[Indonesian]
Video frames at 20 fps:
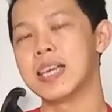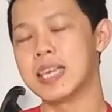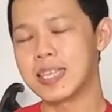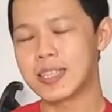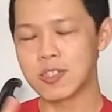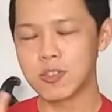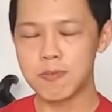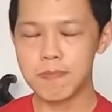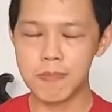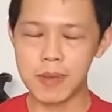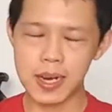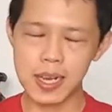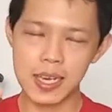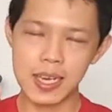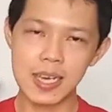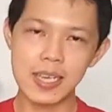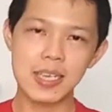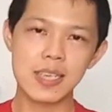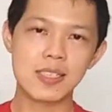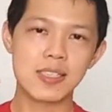Itu
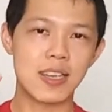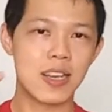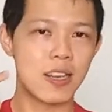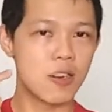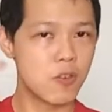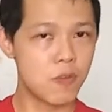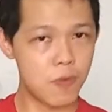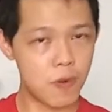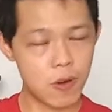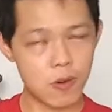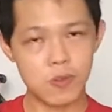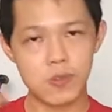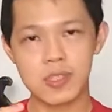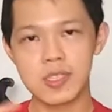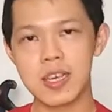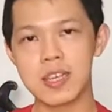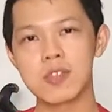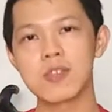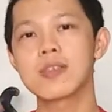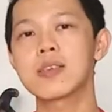mereka yang selalu
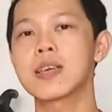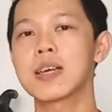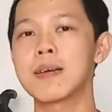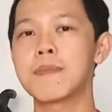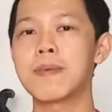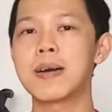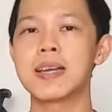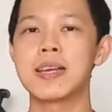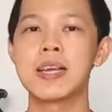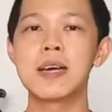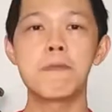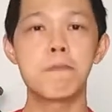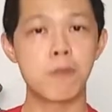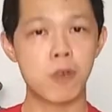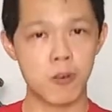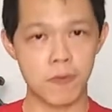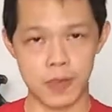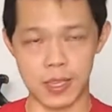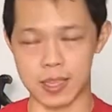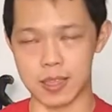fokusnya itu kepada
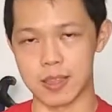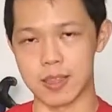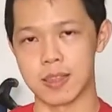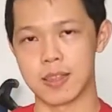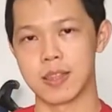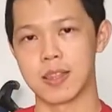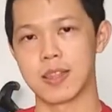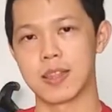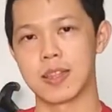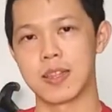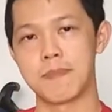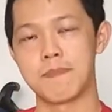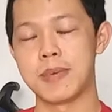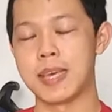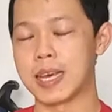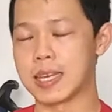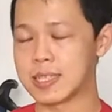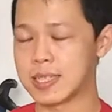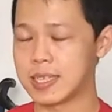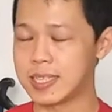profit
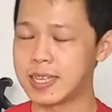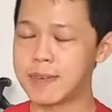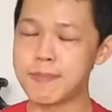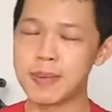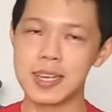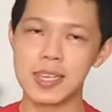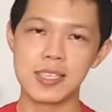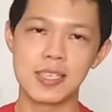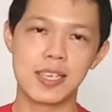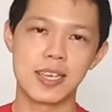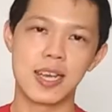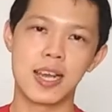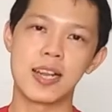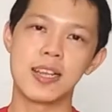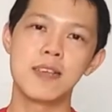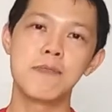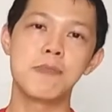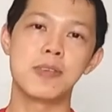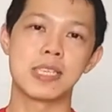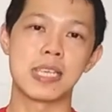biasanya
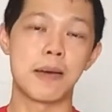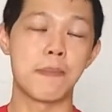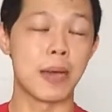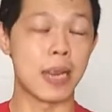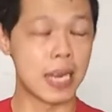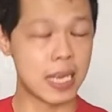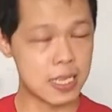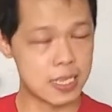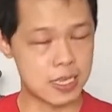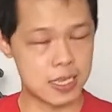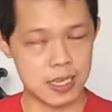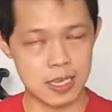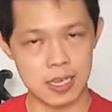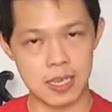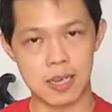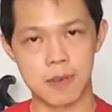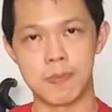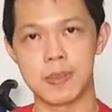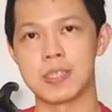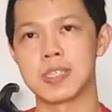manajerial ini bisa
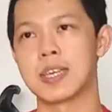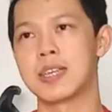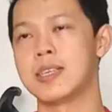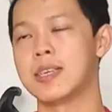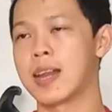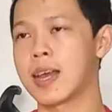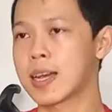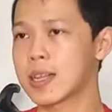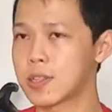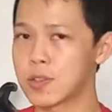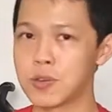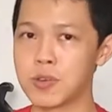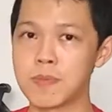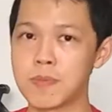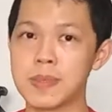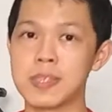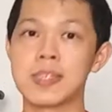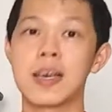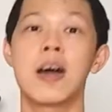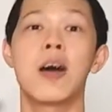manajer, bisa
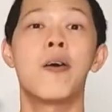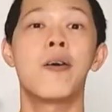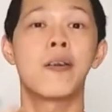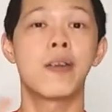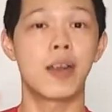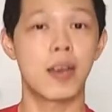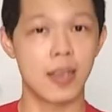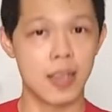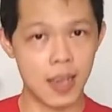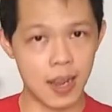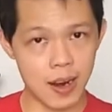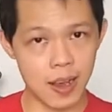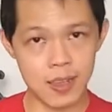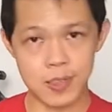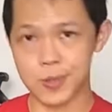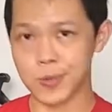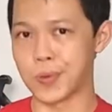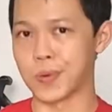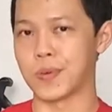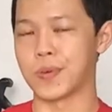direktur, bisa ownernya
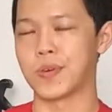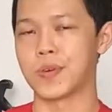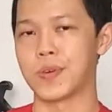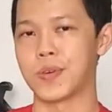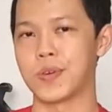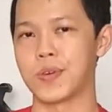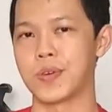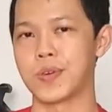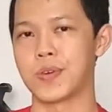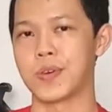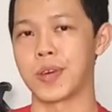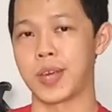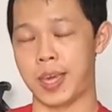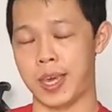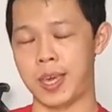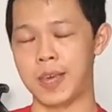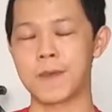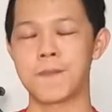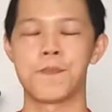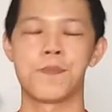langsung.
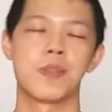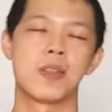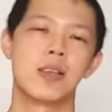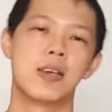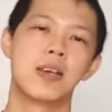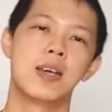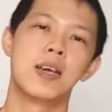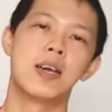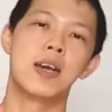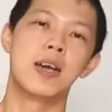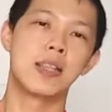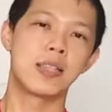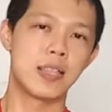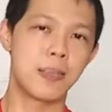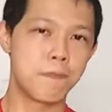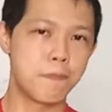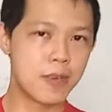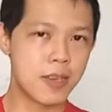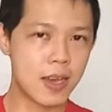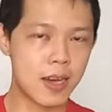Oke.
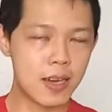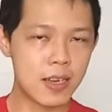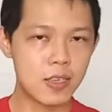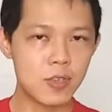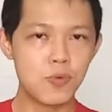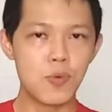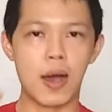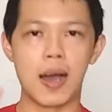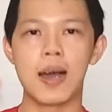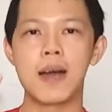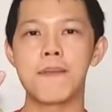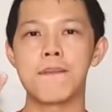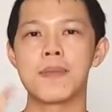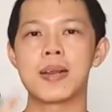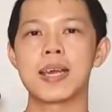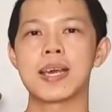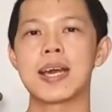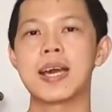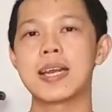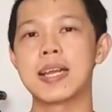Tipe yang kedua,
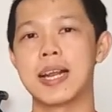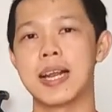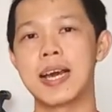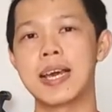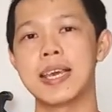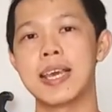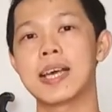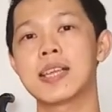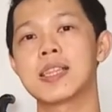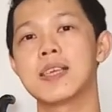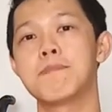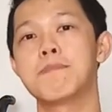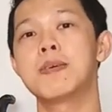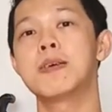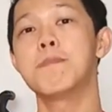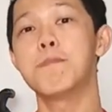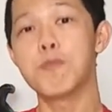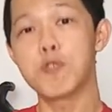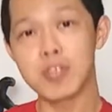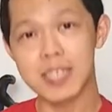mereka adalah yang tipe
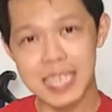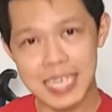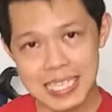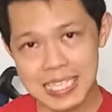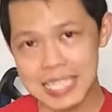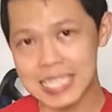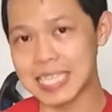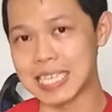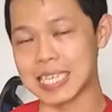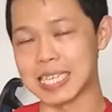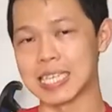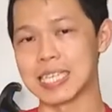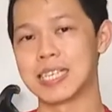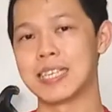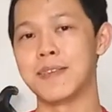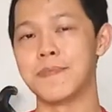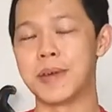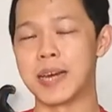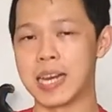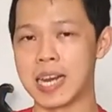purchasing,
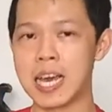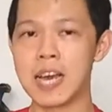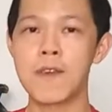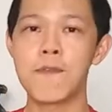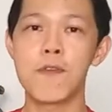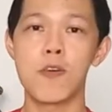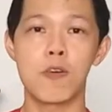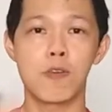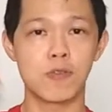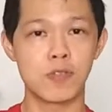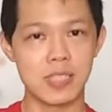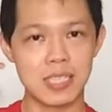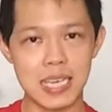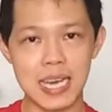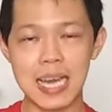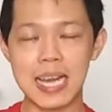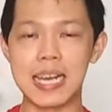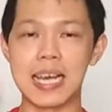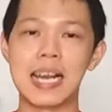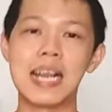di mana
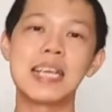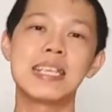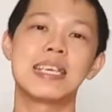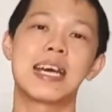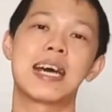fokusnya adalah